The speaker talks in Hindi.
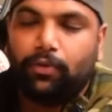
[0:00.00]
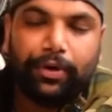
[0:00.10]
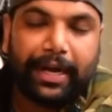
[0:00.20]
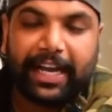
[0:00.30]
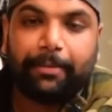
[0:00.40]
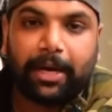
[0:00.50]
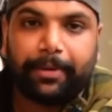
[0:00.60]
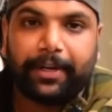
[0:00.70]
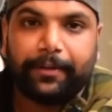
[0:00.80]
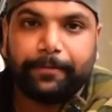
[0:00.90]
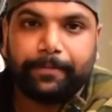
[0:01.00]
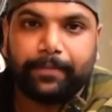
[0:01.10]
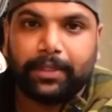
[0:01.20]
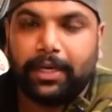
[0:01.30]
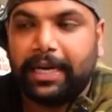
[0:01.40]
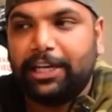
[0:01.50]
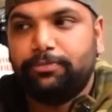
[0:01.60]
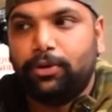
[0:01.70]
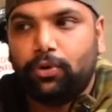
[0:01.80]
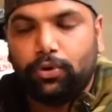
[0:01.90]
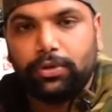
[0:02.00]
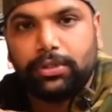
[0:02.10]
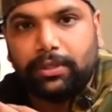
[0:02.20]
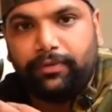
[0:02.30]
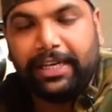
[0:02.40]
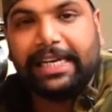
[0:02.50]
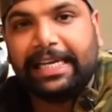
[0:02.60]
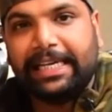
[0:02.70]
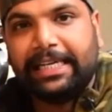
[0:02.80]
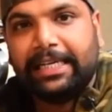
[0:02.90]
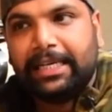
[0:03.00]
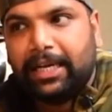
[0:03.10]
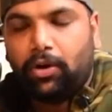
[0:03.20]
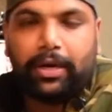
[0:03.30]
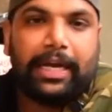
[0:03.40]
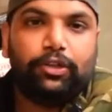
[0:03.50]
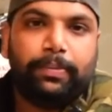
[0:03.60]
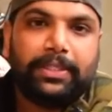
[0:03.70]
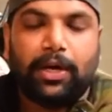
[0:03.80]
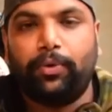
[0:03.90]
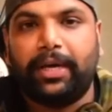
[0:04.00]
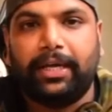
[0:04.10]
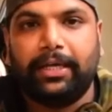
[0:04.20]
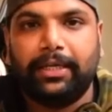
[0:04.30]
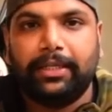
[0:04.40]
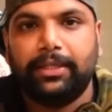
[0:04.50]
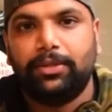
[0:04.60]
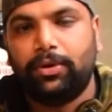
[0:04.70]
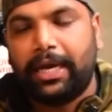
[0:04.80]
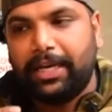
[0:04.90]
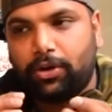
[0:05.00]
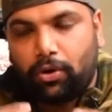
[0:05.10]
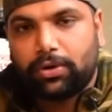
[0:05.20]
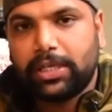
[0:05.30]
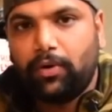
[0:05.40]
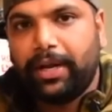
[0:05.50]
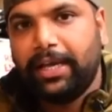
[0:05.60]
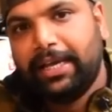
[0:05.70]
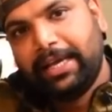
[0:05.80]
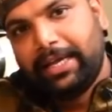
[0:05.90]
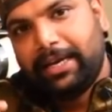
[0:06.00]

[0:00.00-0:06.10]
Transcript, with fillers: वो ना के बराबर है ना ही उसमें डुक डुक फील है और ना ही उसमें साउंड है तो ना ही रॉर साउंड है